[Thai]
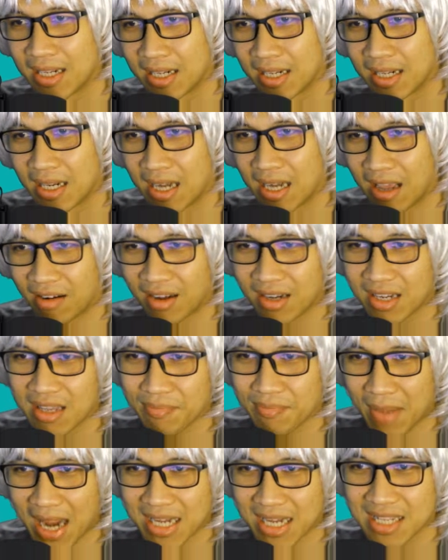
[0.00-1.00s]
แล้วคราวนี้
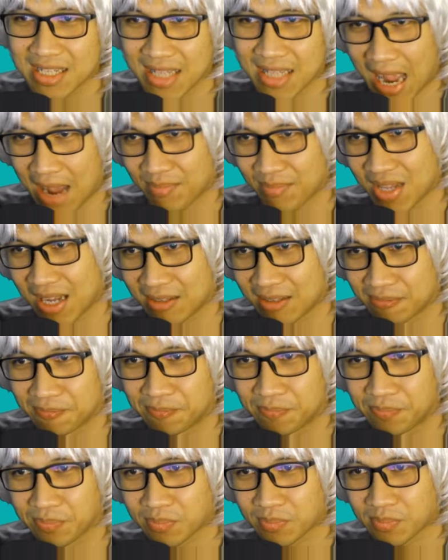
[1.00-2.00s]
ไม้ที่3เนี่ย
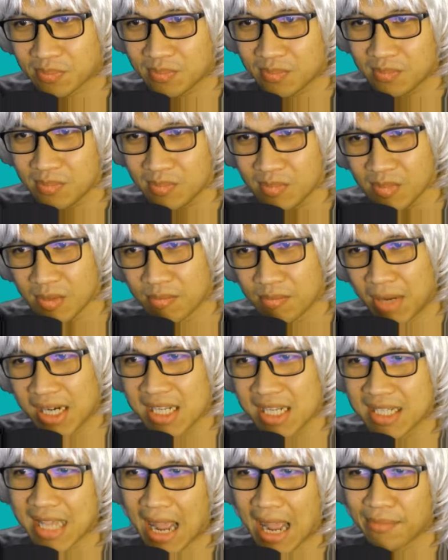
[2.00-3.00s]
ไม้
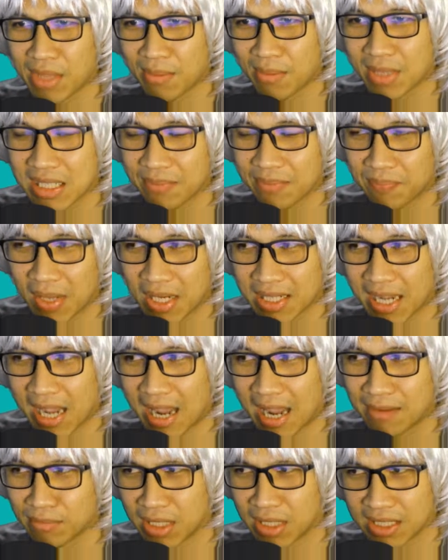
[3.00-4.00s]
ที่ 3 เนี่ยมันจะเป็นกา
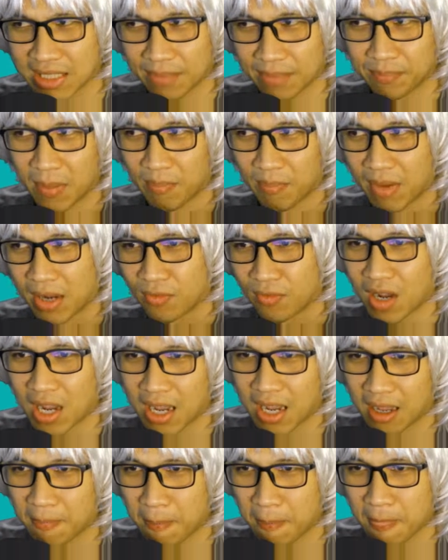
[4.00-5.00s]
รเหมือนกับประมาณว่า
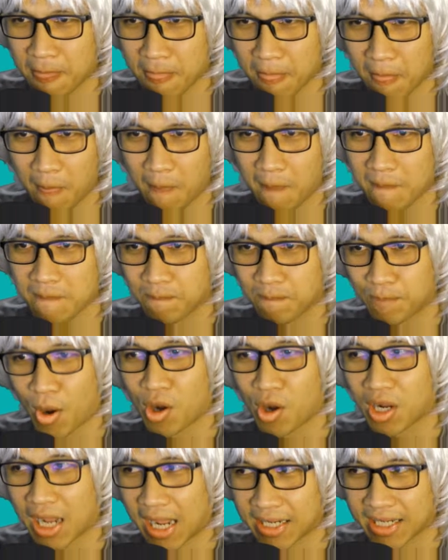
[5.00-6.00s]
ป้อง
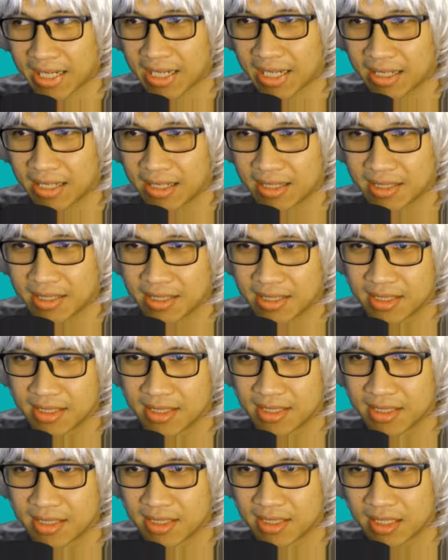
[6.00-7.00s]
กันน่ะ
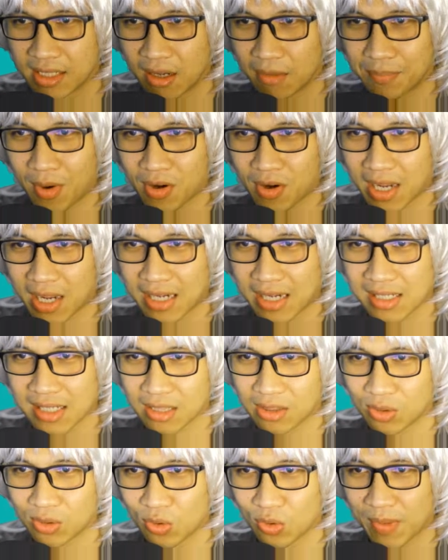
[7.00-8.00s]
เราป้องกันศั
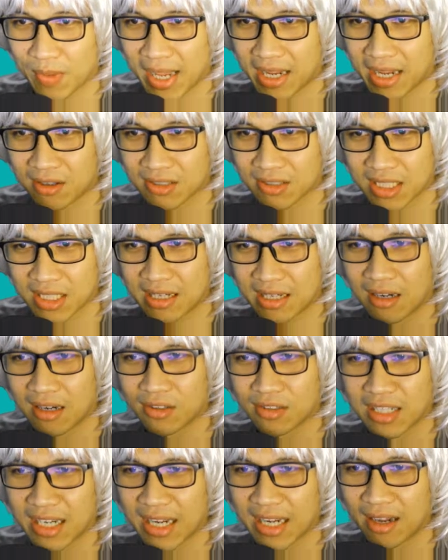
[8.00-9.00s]
ตรูไม่ให้เขาชนะแล้ว
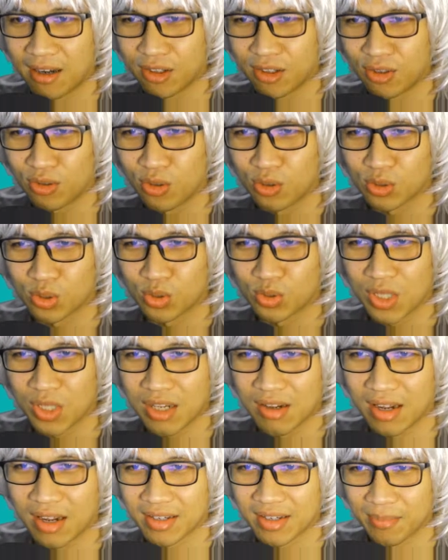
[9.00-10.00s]
ยังไงเราต้องลงตรงนี้อ
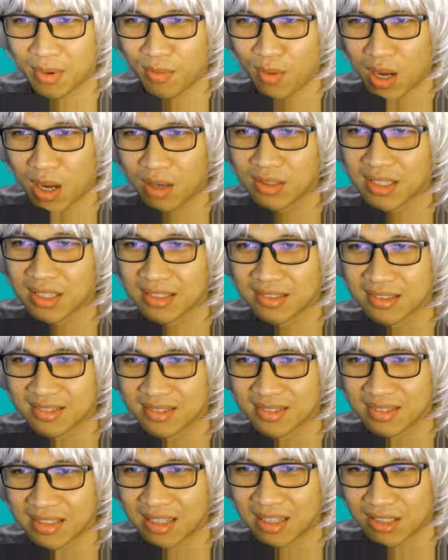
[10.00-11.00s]
ยู่แล้วราะว่าเขาจะ
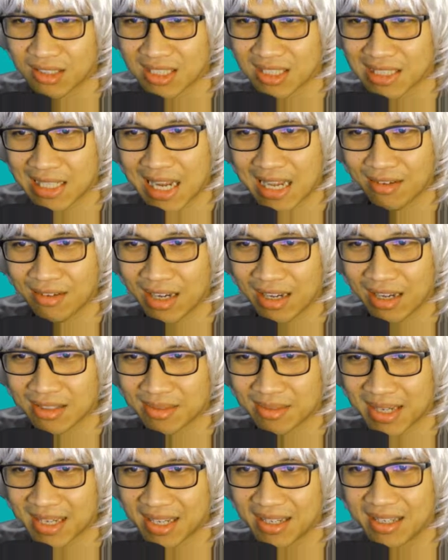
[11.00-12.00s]
เขาจะชนะอยู่แล้ว
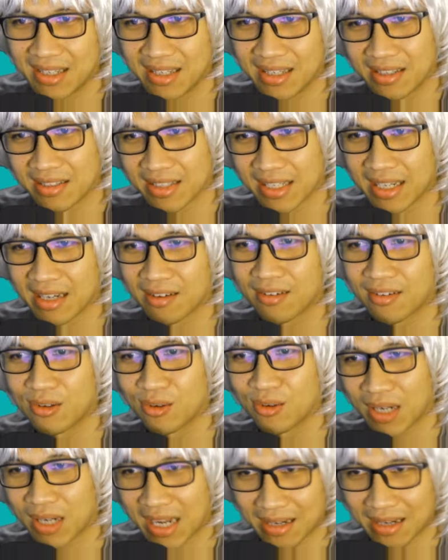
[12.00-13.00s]
ใช่ปะโอเคเราก็ล
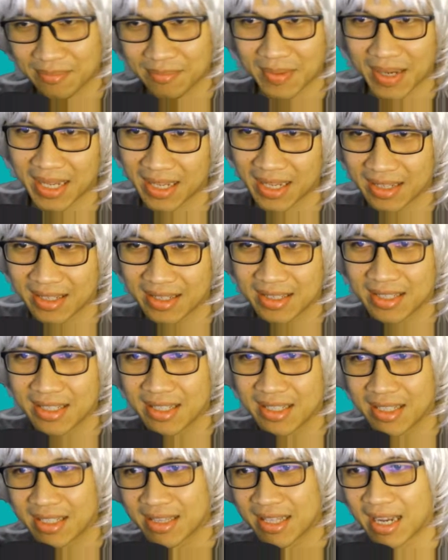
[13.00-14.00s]
งกันไป
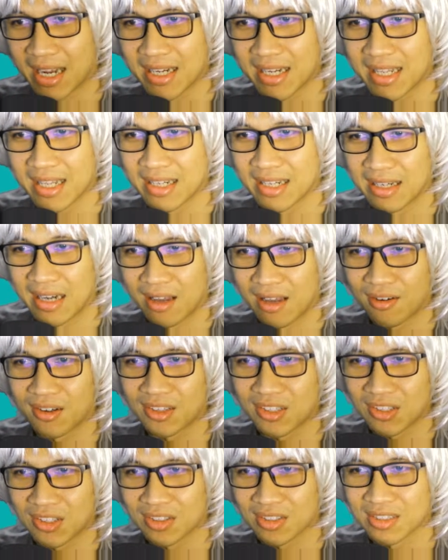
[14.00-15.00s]
แต่ครั้นี้เราก็
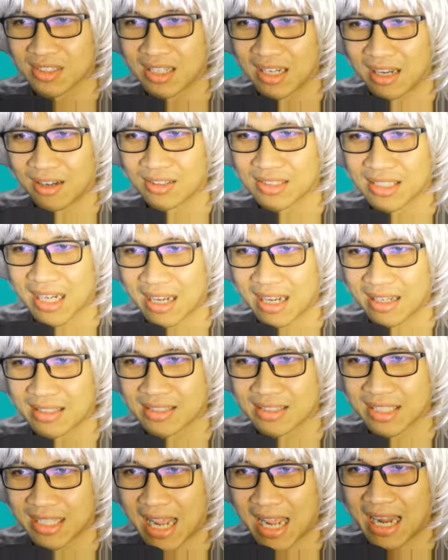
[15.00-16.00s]
ต้องเราจะ
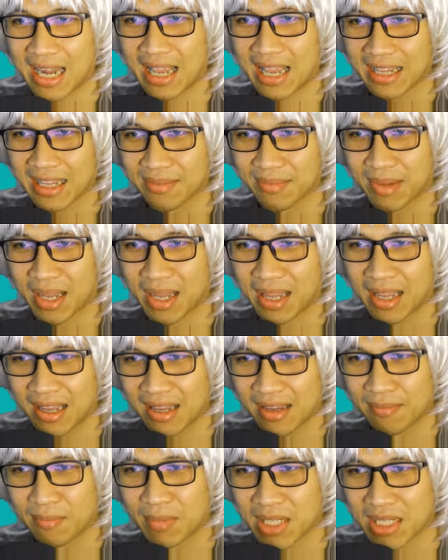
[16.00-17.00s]
ชนะแหละเห็นไหม
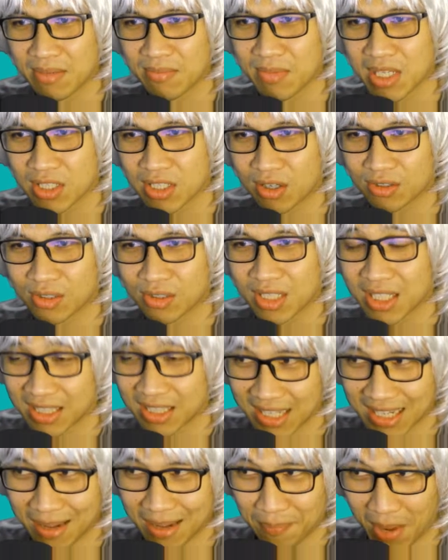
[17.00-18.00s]
มันจะมีช่องตรงนี้
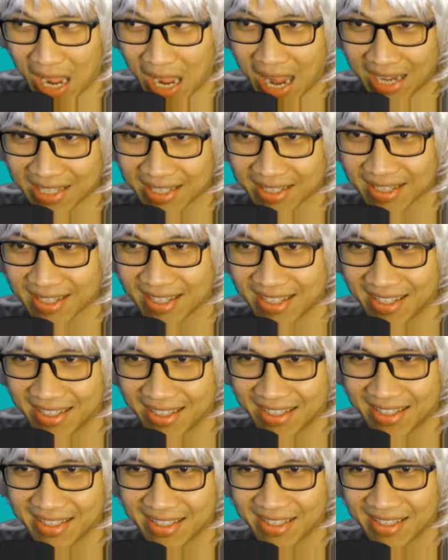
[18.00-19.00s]
แต่อย่าพลาดนะ
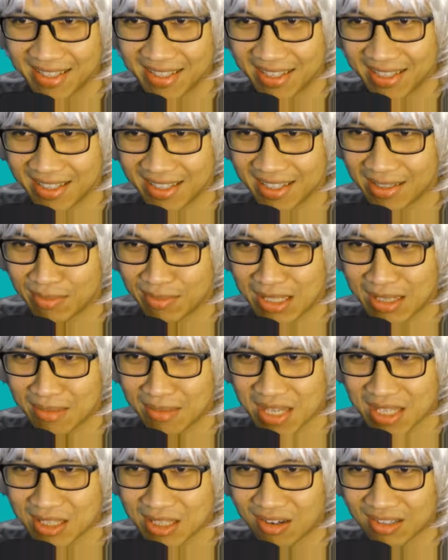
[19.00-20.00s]
เออมันจะ
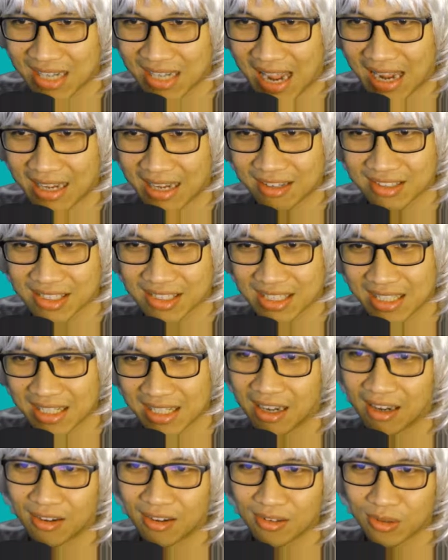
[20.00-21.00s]
มีช่องทางให้เราชนะเนี่
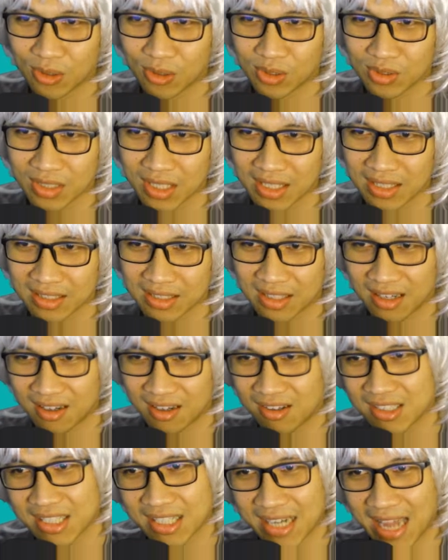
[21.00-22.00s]
ยเราก็กดตรงนี้
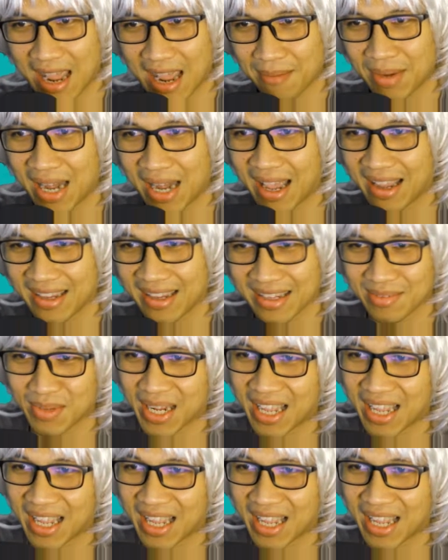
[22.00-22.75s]
ก็ชนะไปแหละเห็นไหม